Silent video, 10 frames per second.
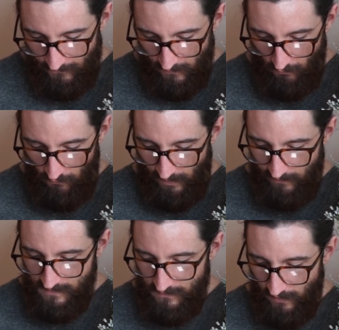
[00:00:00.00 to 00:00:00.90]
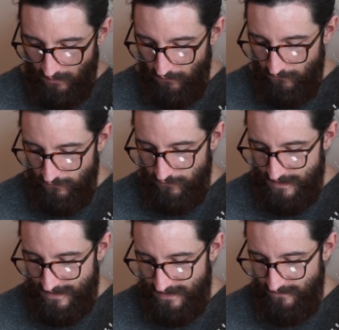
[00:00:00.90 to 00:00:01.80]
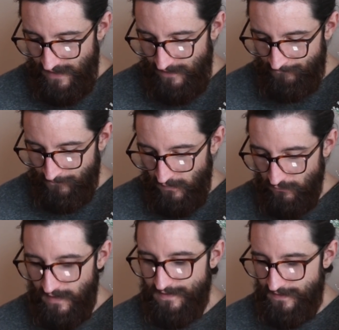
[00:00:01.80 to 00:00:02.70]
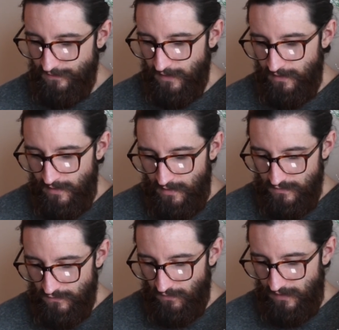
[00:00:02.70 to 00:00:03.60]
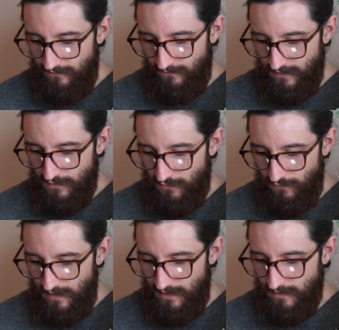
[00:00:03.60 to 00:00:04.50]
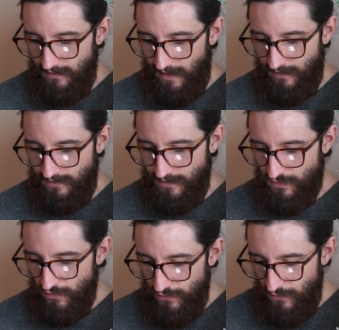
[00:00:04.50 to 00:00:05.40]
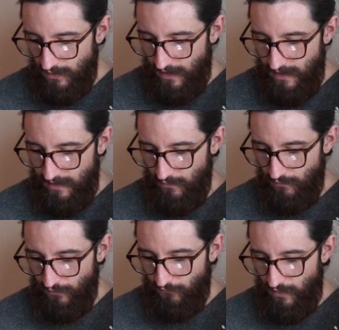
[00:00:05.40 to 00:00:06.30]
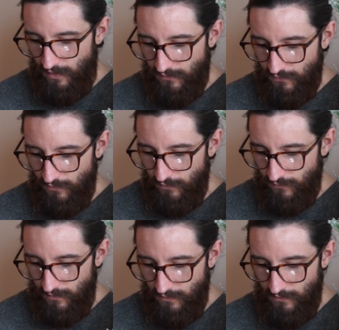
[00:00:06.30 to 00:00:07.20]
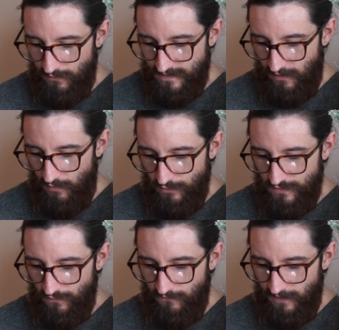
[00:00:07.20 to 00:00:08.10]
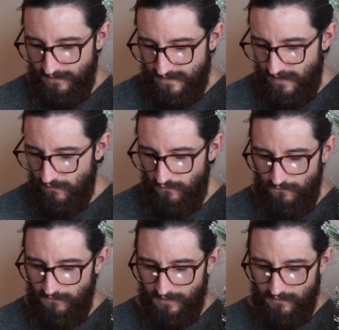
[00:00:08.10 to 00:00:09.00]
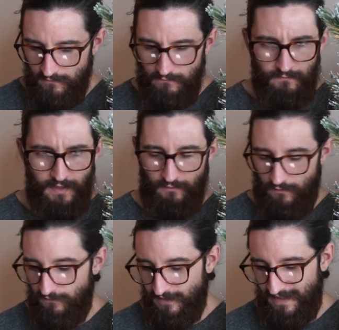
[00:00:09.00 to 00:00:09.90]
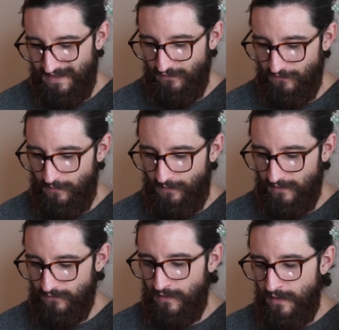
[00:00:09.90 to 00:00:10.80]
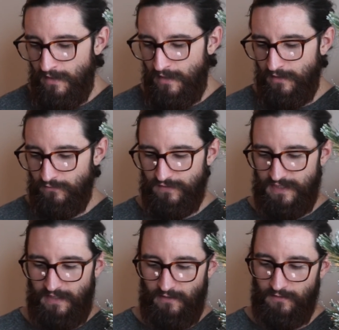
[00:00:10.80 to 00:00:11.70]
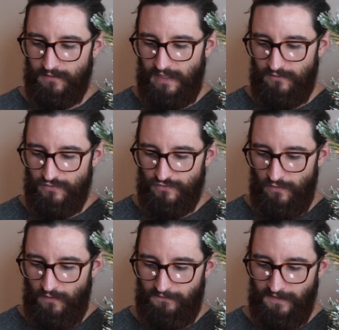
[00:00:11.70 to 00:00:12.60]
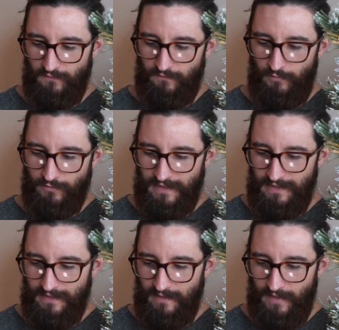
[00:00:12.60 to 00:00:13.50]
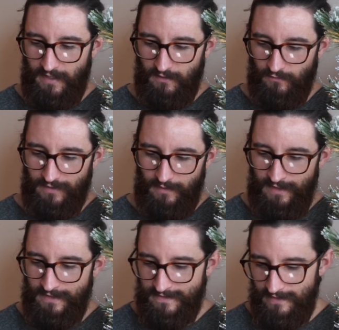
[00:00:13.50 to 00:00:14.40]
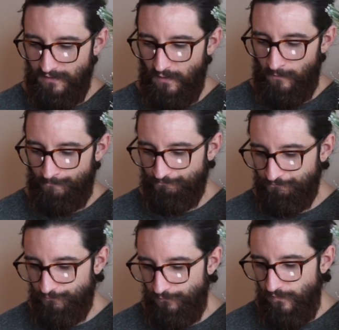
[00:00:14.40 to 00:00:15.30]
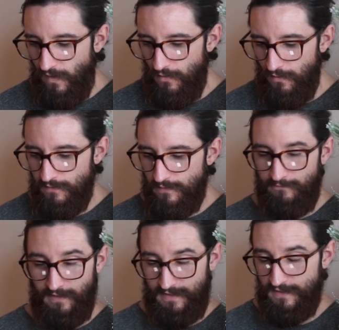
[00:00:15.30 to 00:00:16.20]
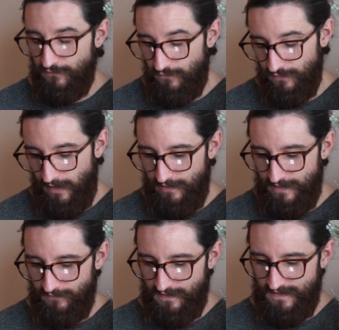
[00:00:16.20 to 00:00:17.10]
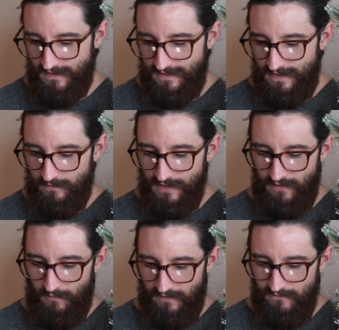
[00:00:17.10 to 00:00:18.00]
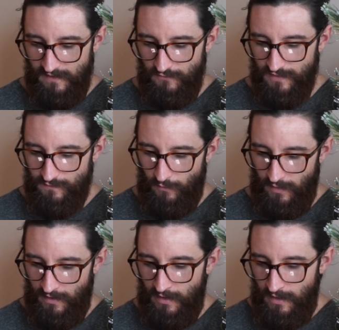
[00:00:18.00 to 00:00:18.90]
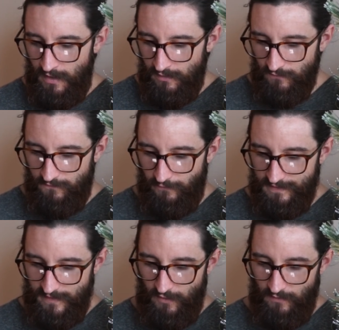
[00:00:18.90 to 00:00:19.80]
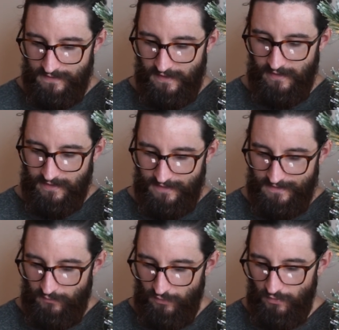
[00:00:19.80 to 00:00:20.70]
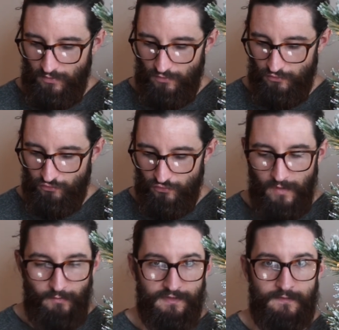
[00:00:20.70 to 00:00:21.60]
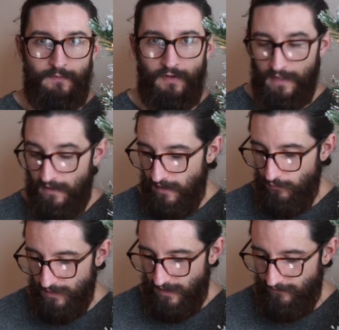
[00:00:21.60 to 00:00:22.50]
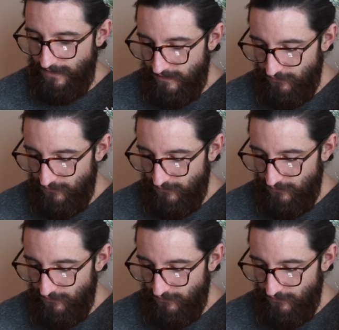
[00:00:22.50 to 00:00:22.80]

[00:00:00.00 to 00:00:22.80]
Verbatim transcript: Donc, on va arriver sur les revenus estimés, donc estimés, hein, sur les 28 derniers jours. Et on peut voir que, bon, euh, ça commence le 25 ou 20, bah non, le 21 novembre, pardon. Donc, j'ai euh, quelques jours en fin novembre qui n'étaient pas comptabilisés dans euh, enfin qui sont comptabilisés dans ces statistiques, mais j'avais pas de vidéo à ce moment-là. Donc forcément, ça casse un peu euh, le tout, mais bon, ça m'apprendra à moins travailler.